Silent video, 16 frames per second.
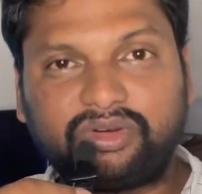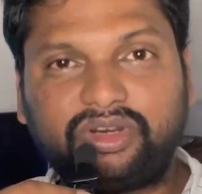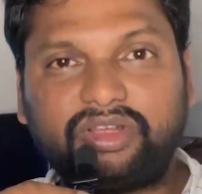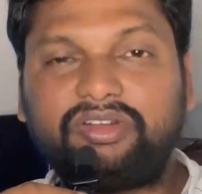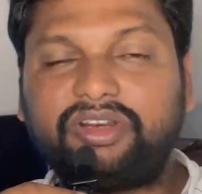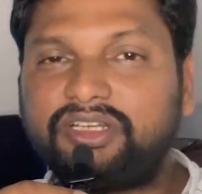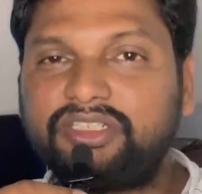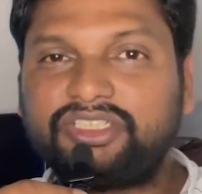కూడా ఈ
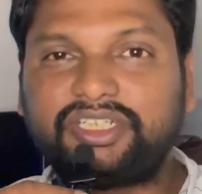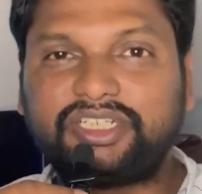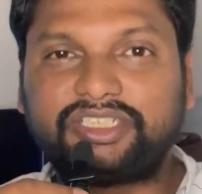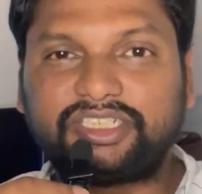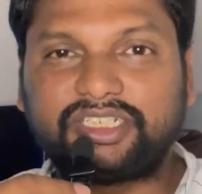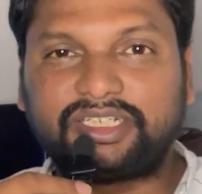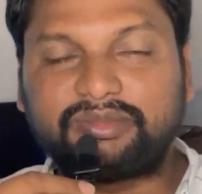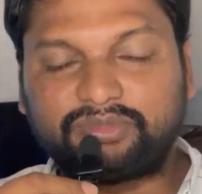వీడియోని షేర్
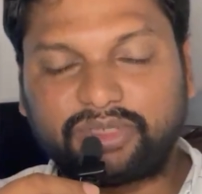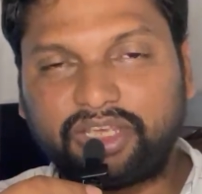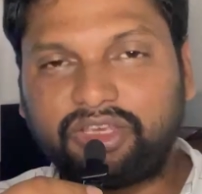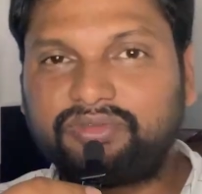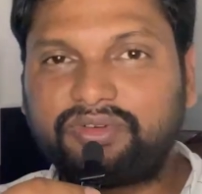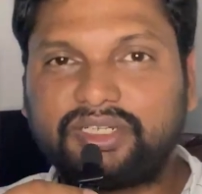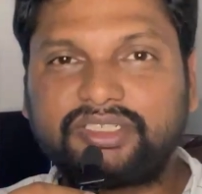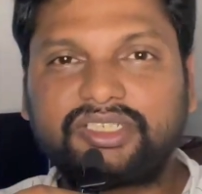చేయండి థ్యాంక్
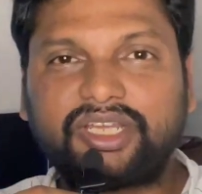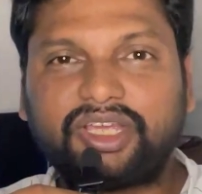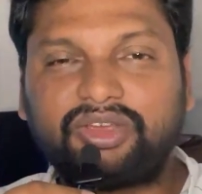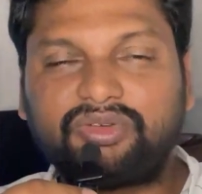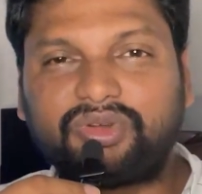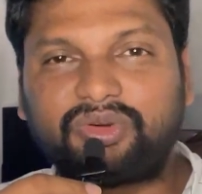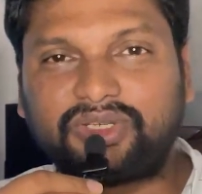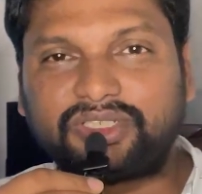యూ ఫ్రెండ్స్ థ్యాంక్ యూ ఫర్